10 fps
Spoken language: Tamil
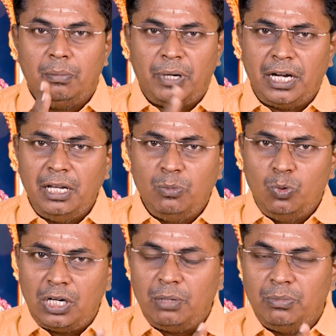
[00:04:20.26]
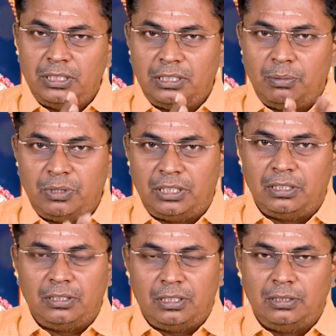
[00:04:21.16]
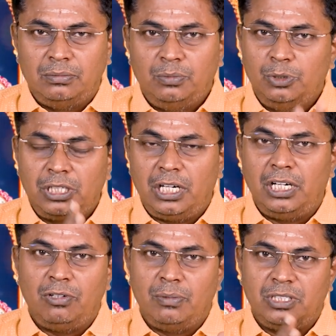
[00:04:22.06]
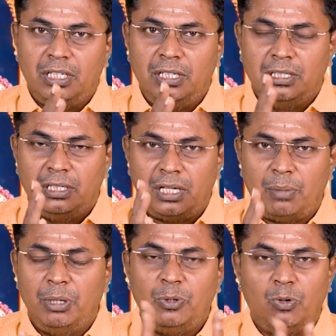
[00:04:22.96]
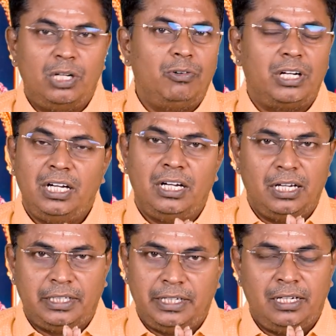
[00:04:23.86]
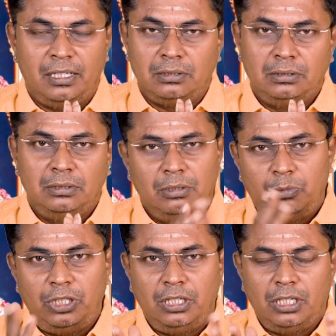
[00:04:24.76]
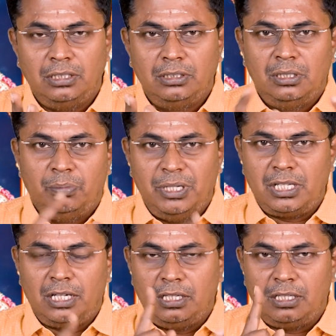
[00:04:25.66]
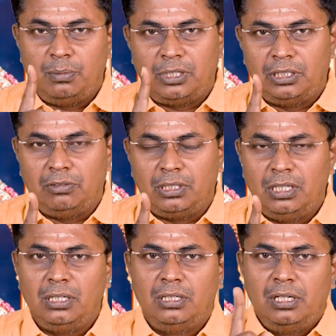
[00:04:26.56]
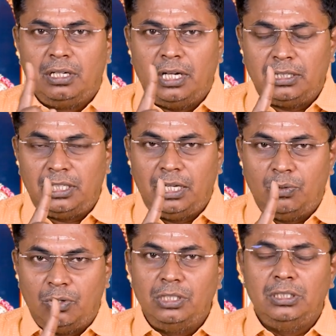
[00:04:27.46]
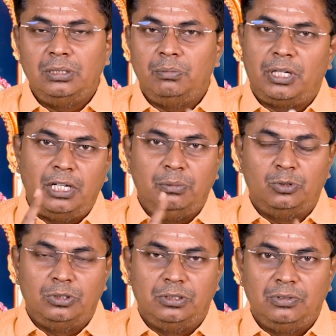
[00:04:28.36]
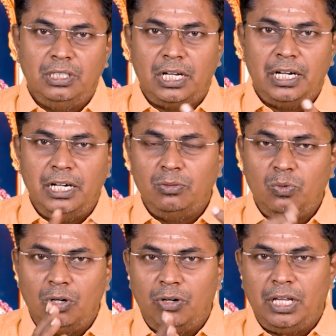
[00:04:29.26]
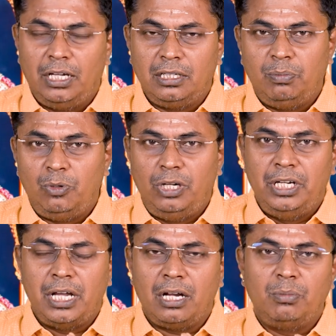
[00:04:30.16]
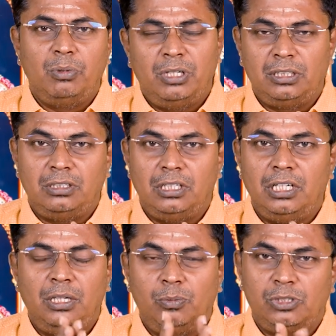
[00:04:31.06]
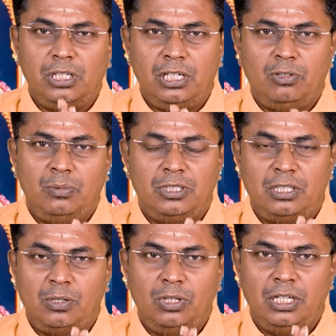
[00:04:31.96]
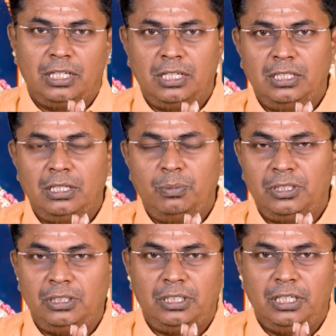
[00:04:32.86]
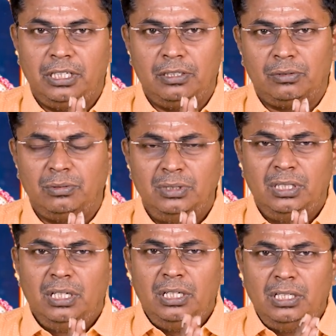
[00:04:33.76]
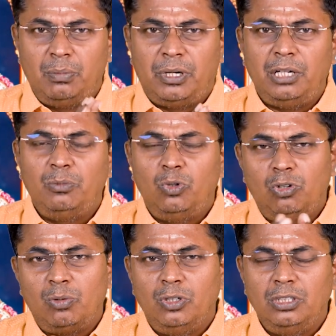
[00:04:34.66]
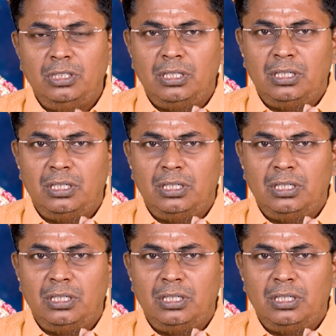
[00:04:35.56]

பரணி மூன்றாம் பாதத்தில் பிறந்திருந்தாலும் புஷ்கர நவாம்ச அமைப்பு கொண்டவராக ஆகிறார் புரியுதுங்களா மேச லக்னத்தில் பிறந்தவர்கள் கார்த்திகை ஒன்று பரணி மூணு இந்த ரெண்டும் உங்களுடைய லக்ன புள்ளியின் ஆரம்பமாக இருந்ததுன்னா நீங்கள் புஷ்கர நவாம்சத்தில் உள்ள லக்னத்தில் பிறந்திருக்கீங்கன்னு அர்த்தம் இதில் பரணி மூணு வரும்போது